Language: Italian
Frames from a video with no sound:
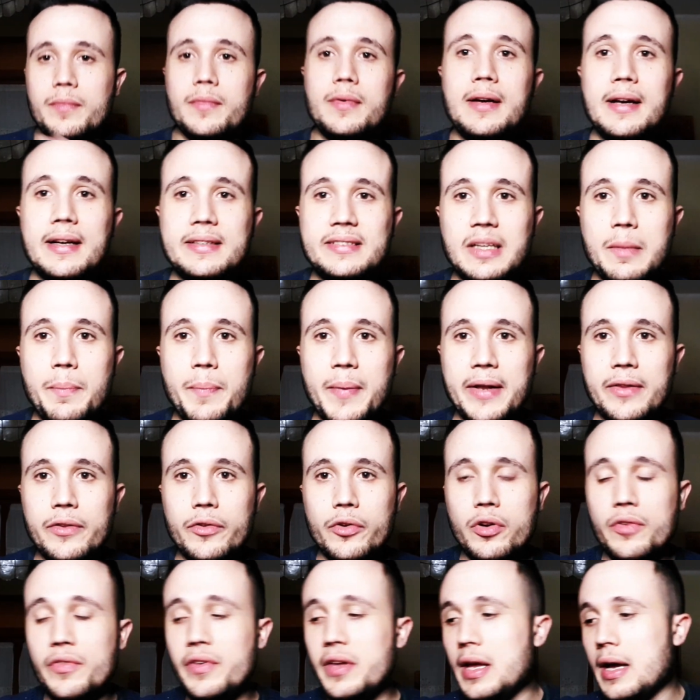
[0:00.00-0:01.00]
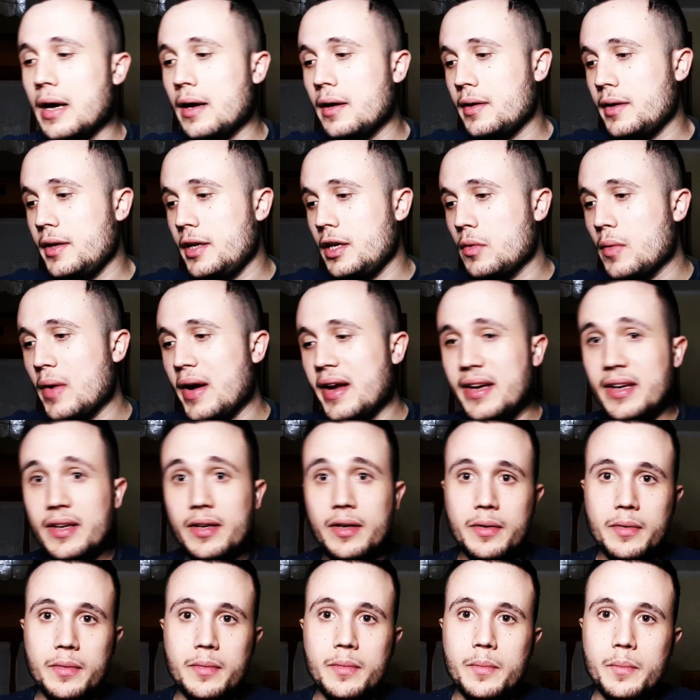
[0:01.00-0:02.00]
e se il prendono via.
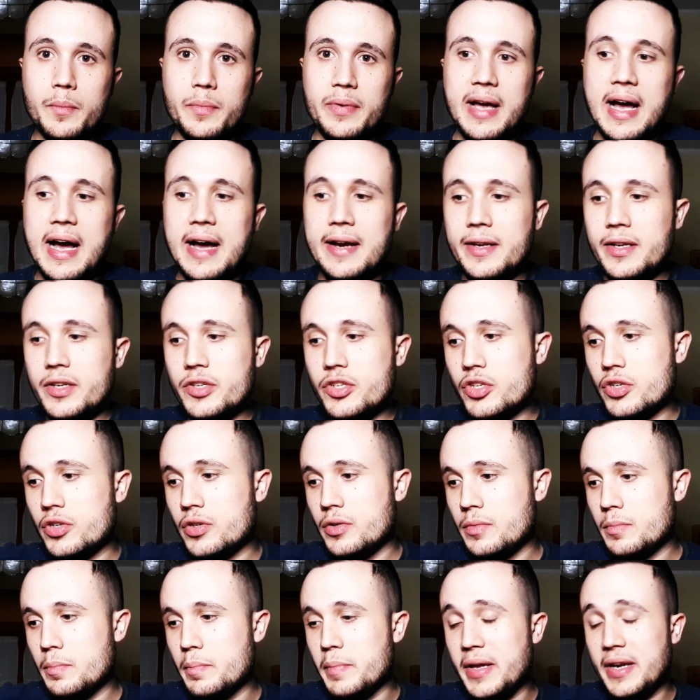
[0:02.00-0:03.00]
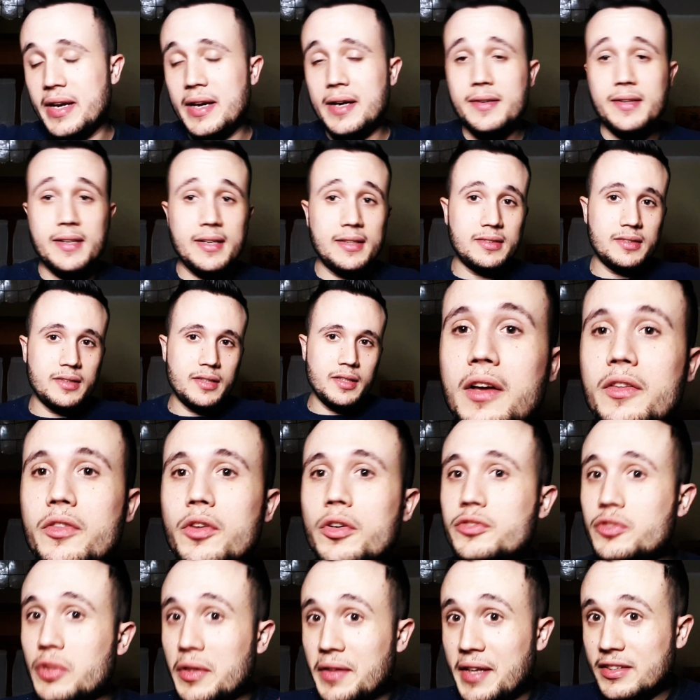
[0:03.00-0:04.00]
Higuain, Pjanic, Bernardeschi.
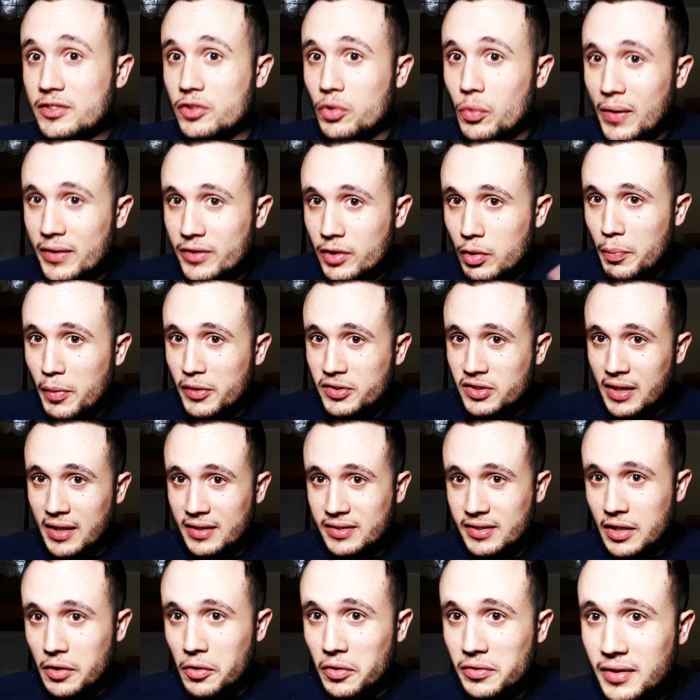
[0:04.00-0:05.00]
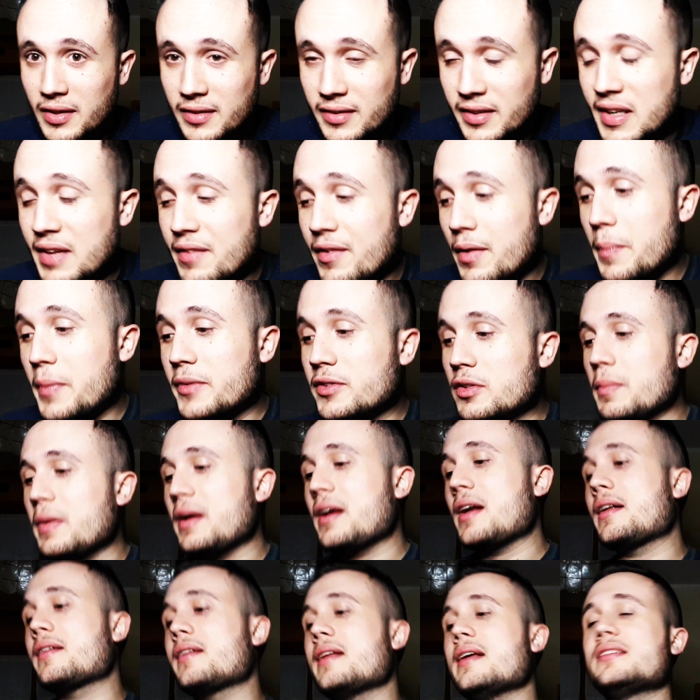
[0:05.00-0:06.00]
Non so adesso quanto possano essere contenti di aver preso
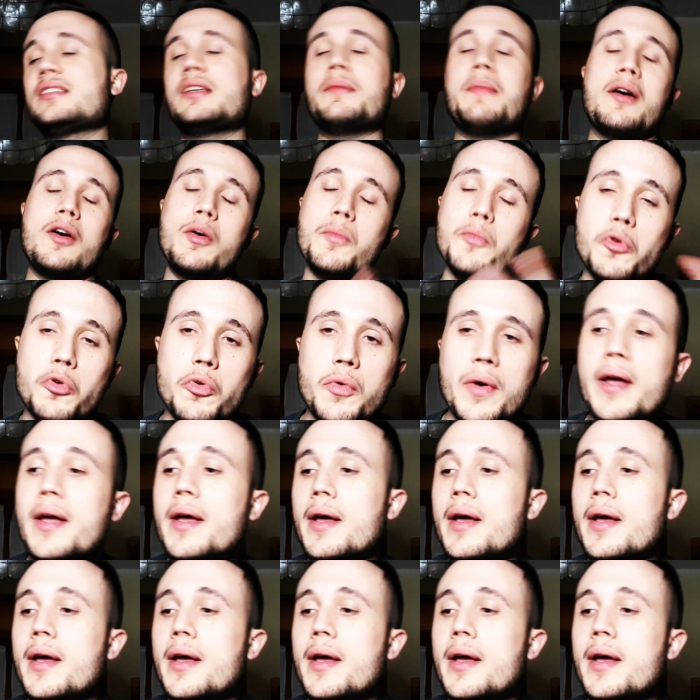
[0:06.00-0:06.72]
Bernardeschi, ma comunque